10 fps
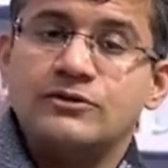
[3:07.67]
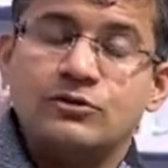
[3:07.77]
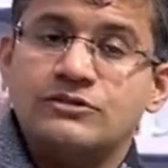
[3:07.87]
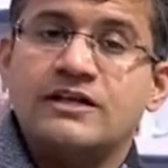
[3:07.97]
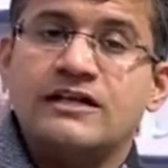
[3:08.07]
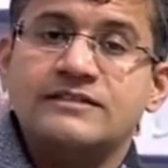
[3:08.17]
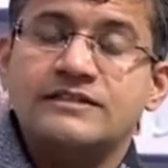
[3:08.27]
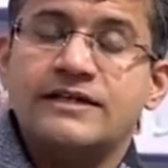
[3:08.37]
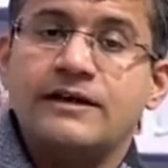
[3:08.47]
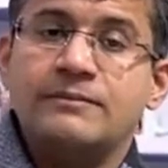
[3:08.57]
दो साल
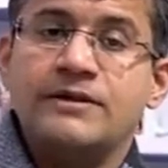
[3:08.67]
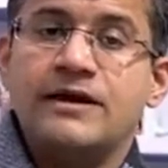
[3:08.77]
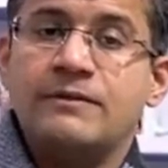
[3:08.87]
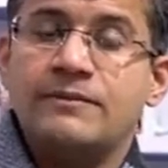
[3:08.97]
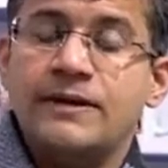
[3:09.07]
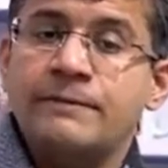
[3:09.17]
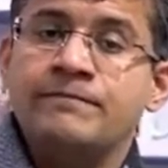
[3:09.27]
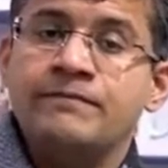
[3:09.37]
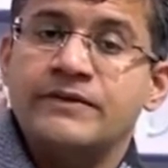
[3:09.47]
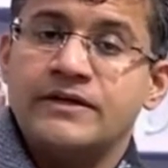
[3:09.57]
से हम यहाँ पे
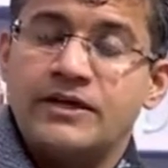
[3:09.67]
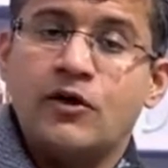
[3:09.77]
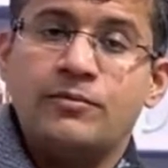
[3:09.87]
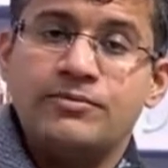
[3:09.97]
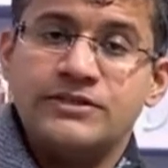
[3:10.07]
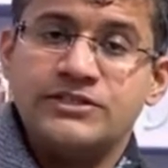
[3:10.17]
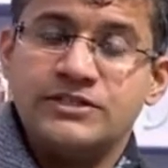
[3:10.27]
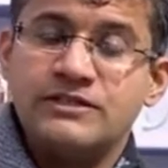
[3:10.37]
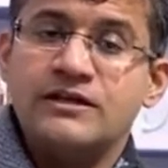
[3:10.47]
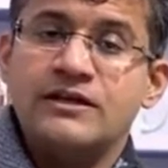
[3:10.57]
ये
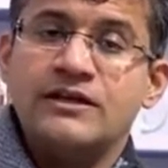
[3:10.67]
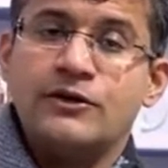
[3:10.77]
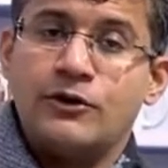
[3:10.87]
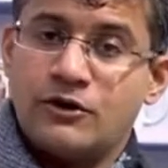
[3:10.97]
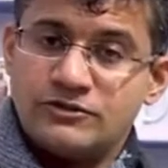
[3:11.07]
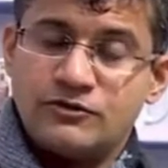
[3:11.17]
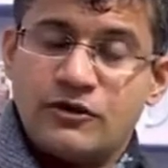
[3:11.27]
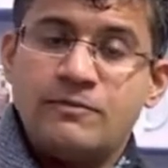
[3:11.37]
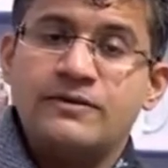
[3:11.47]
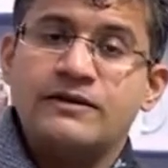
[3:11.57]
ऑपरेशन नॉन
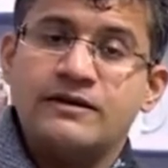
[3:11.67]
स्टॉप